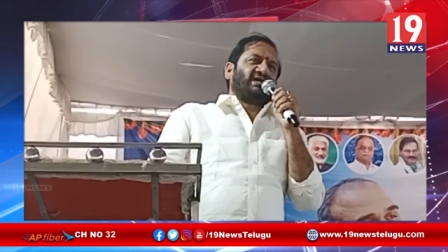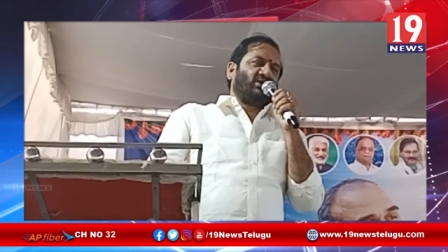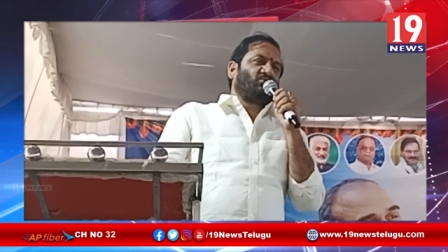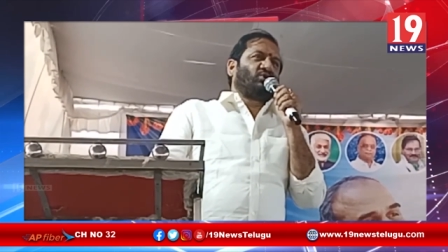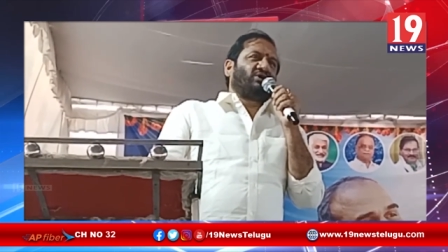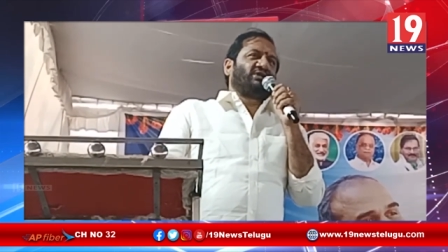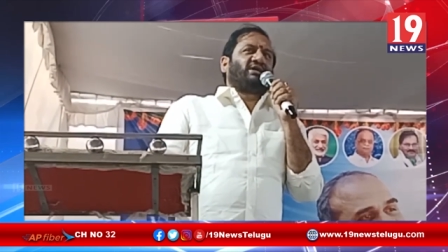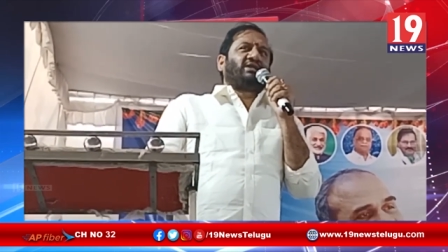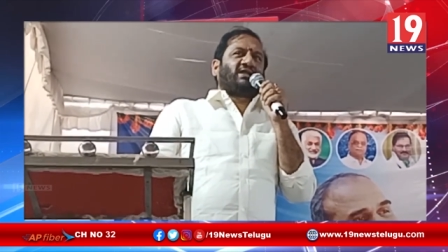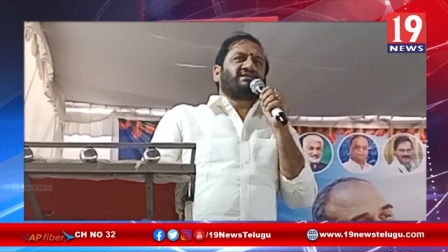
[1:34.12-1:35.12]
జగన్మోహన్
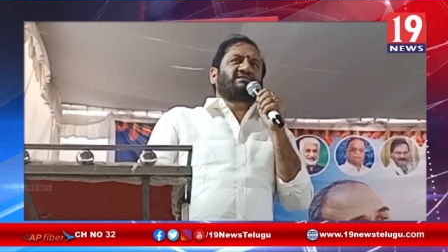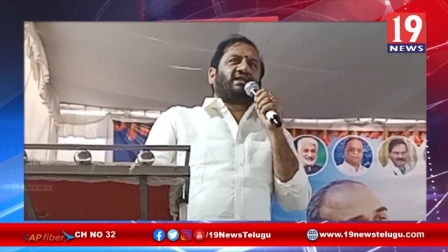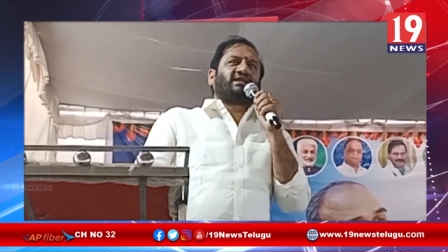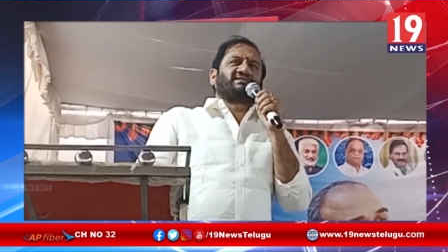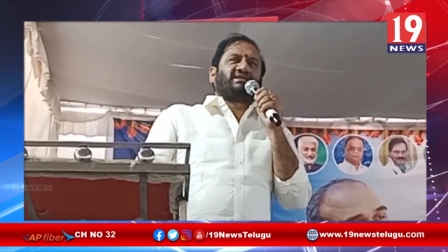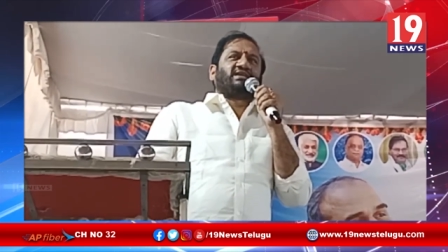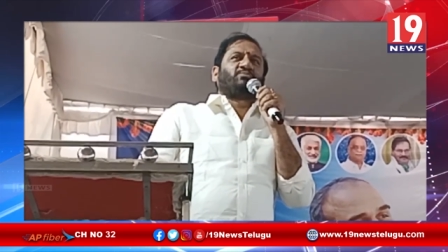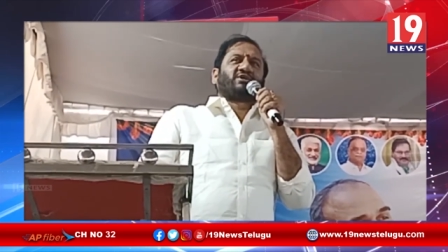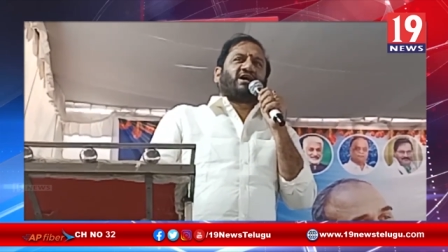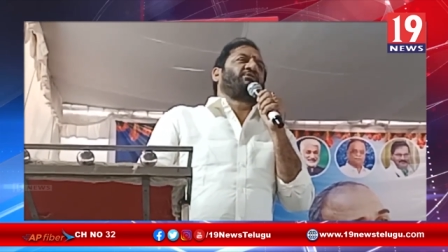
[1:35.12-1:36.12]
రెడ్డి రాష్ట్రానికి
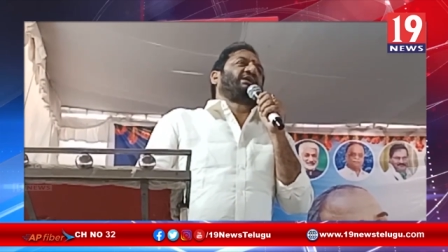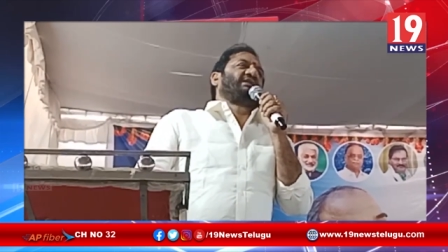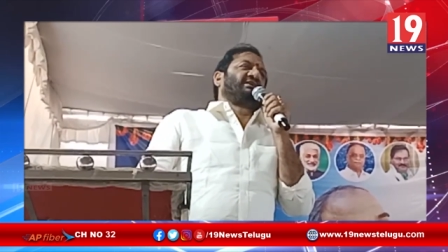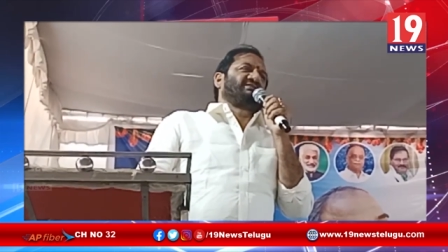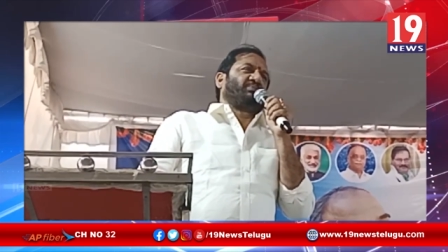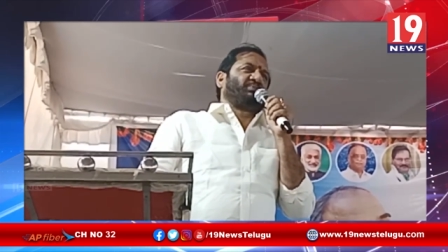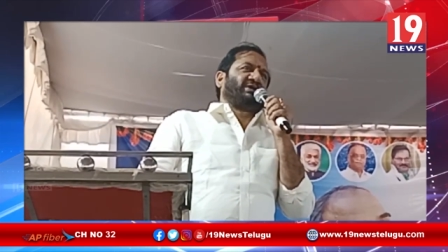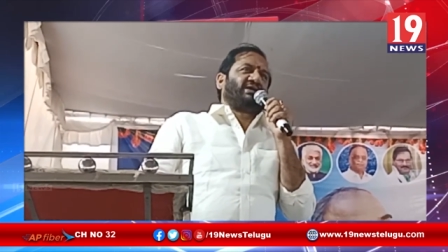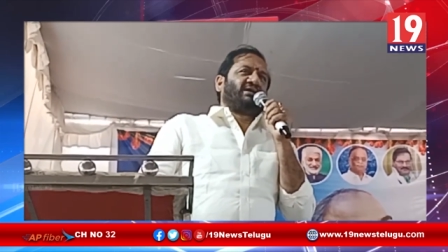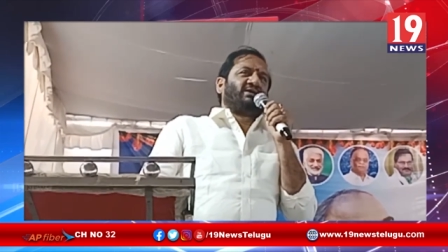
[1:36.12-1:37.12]
సీఎం కావాలని
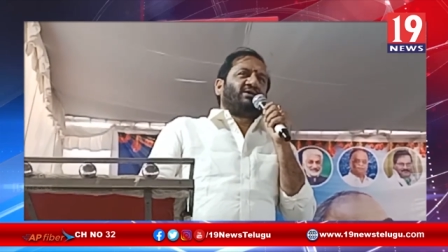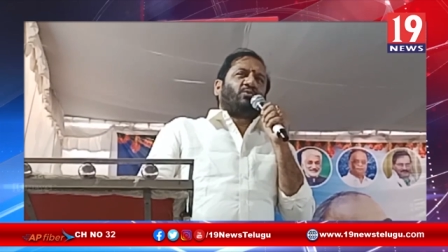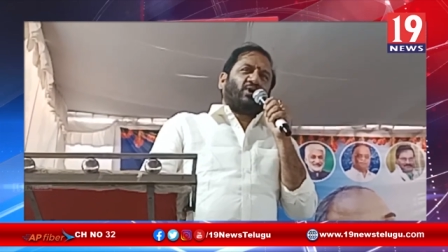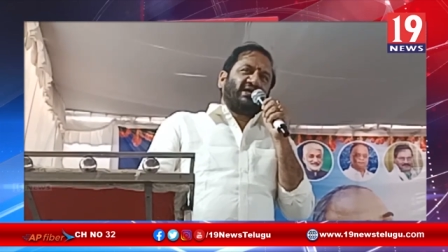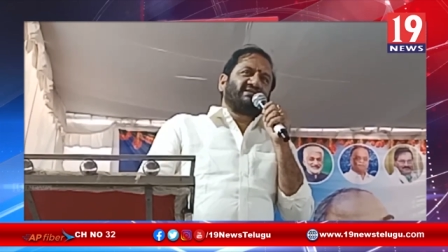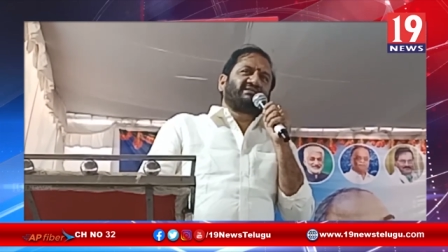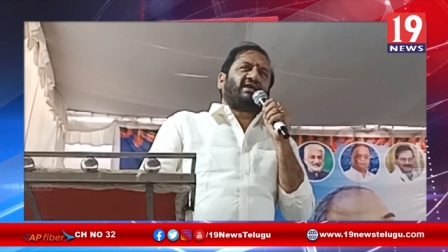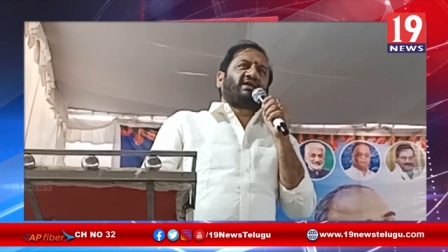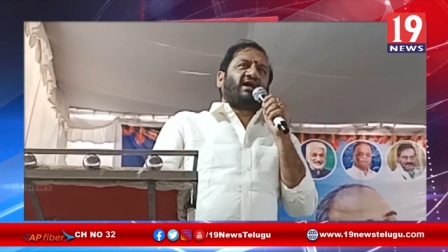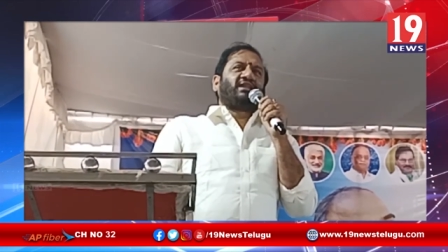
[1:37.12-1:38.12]
చెప్పి
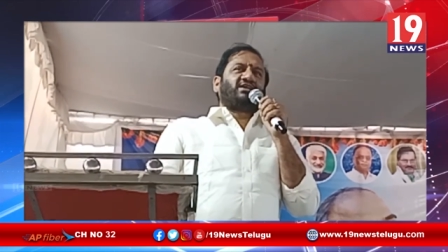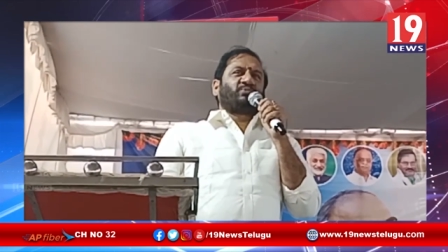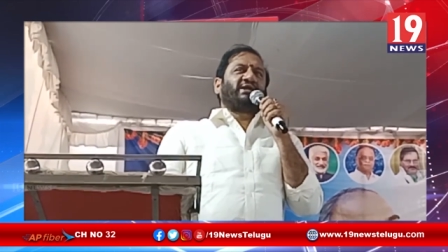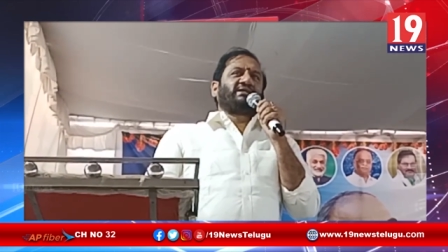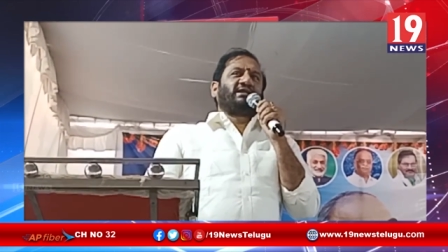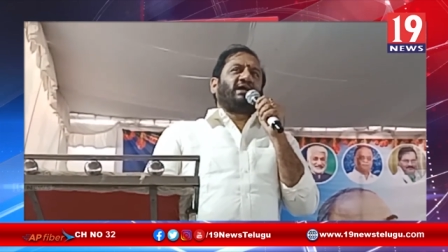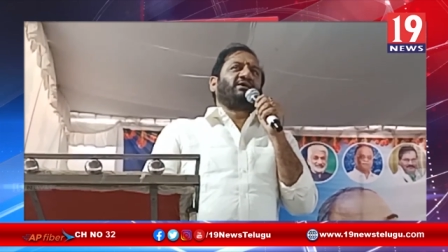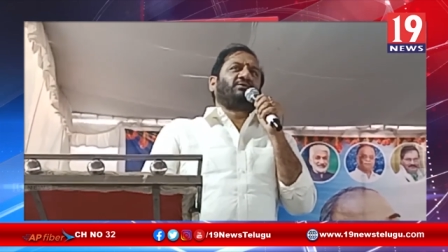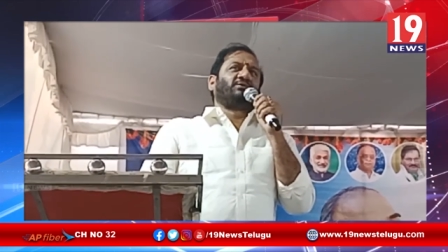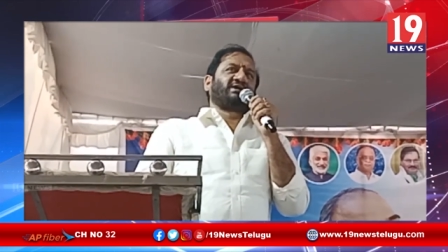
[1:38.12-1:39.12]
వైఎస్ఆర్ కాంగ్రెస్ పార్టీ
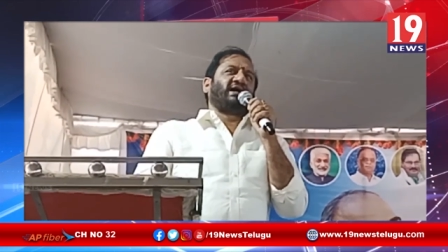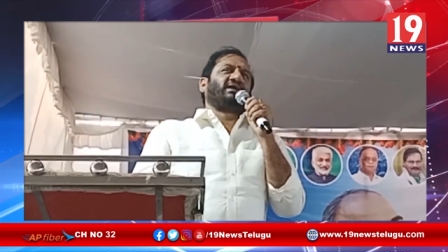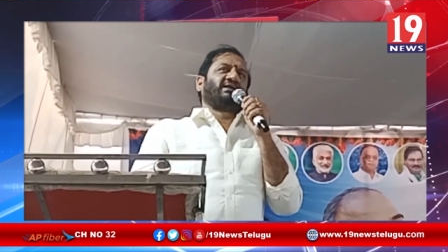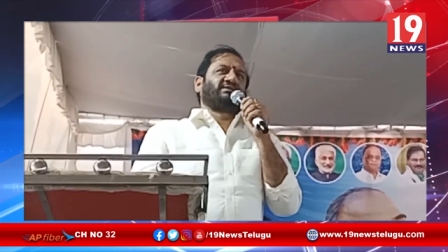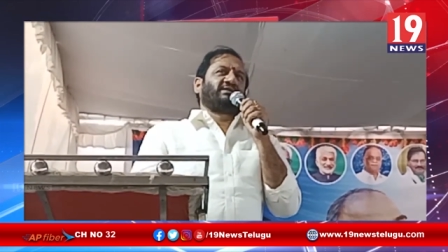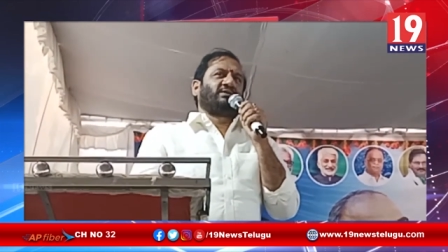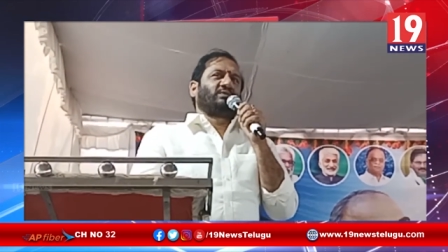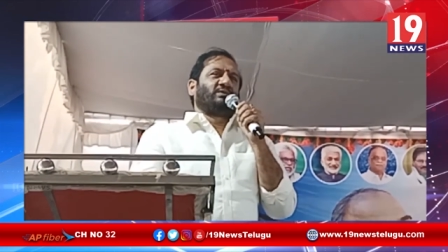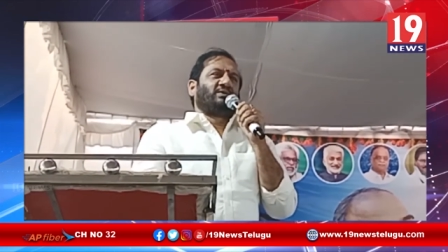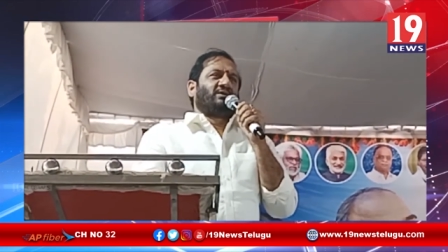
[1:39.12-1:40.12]
నాయకులు
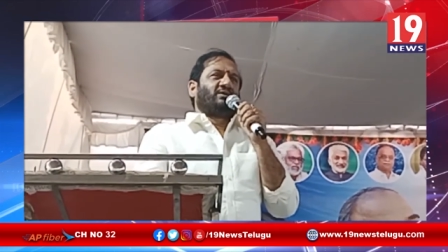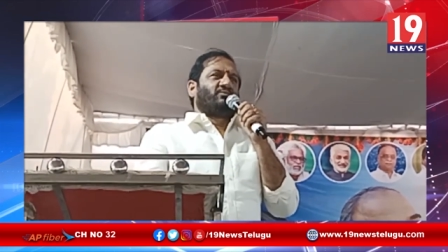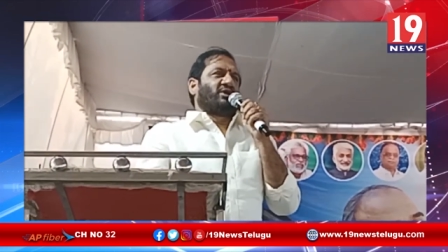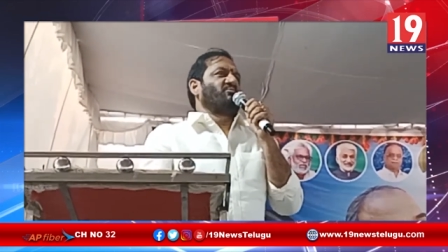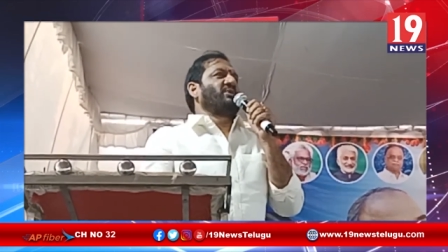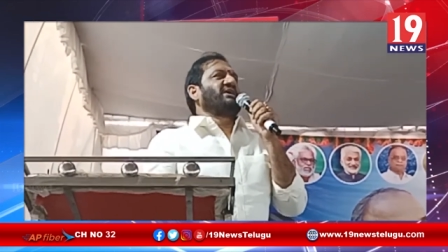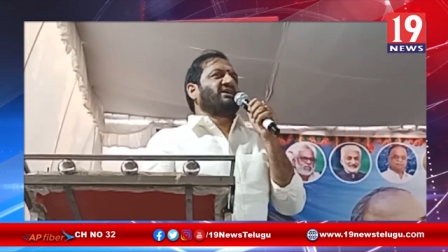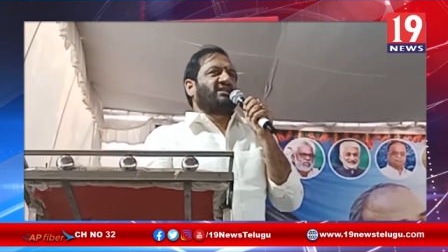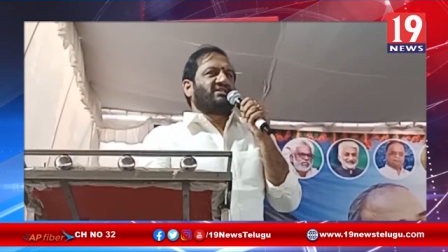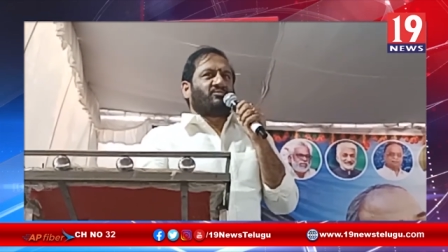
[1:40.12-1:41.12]
కార్యకర్తలు
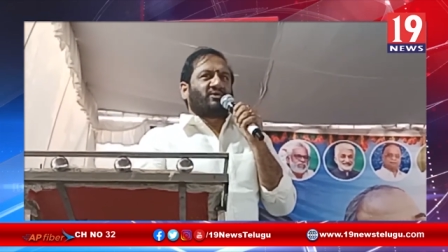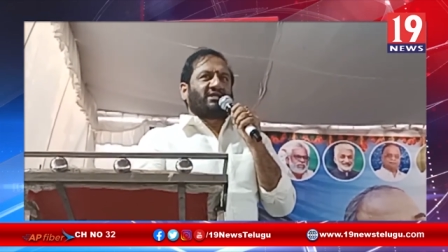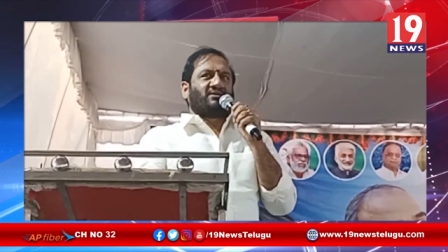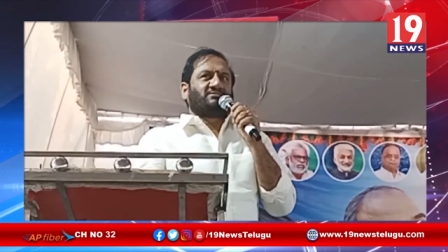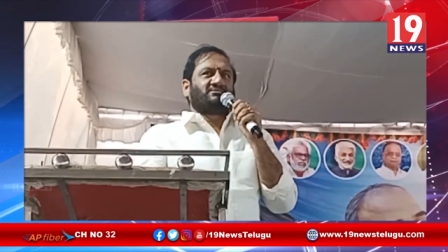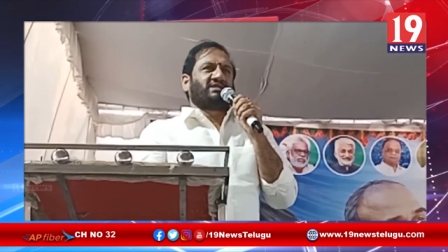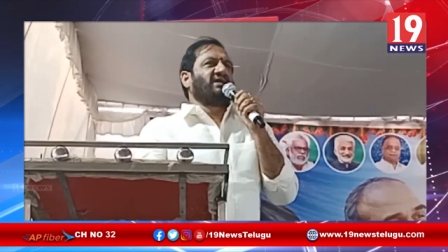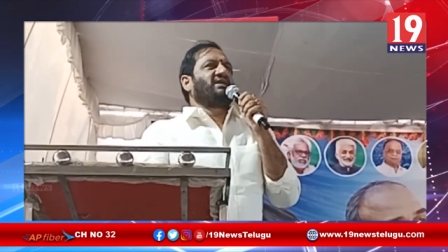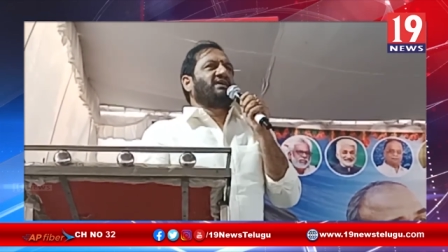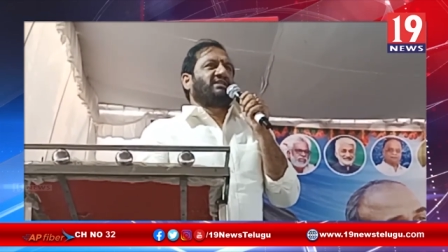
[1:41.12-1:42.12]
బ్రహ్మాండంగా నిలబడ్డారు
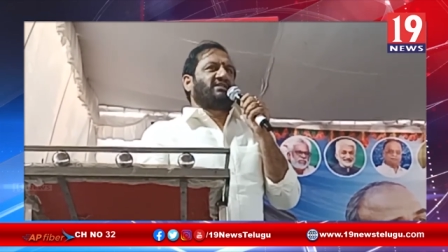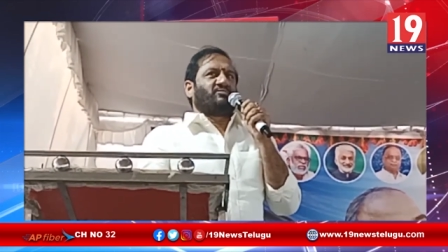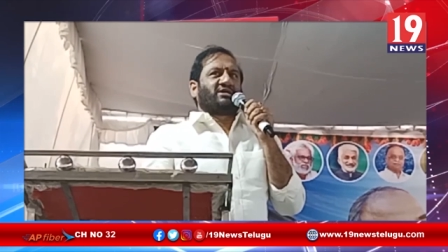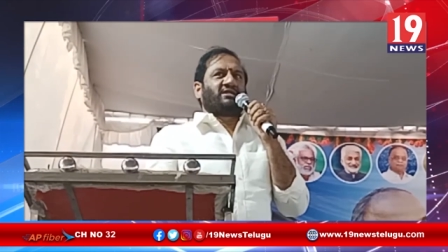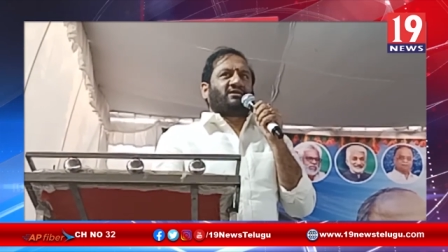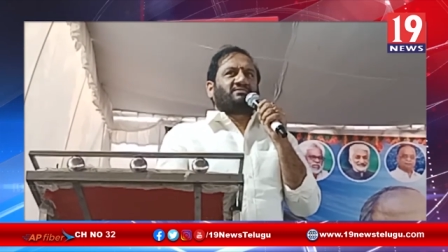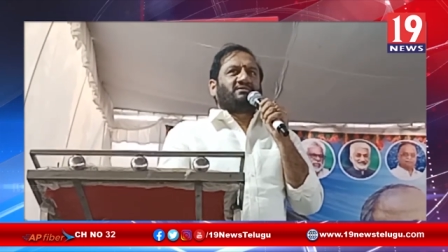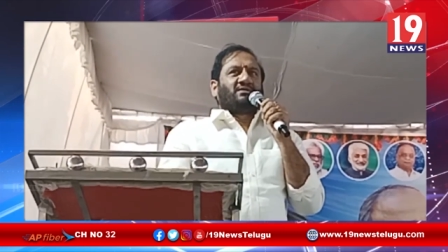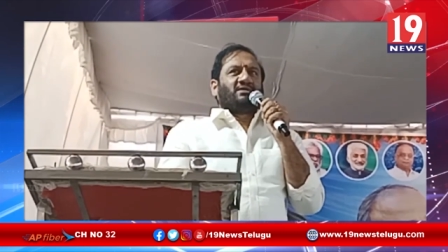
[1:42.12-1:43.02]
ధైర్యంగా నిలబడ్డారు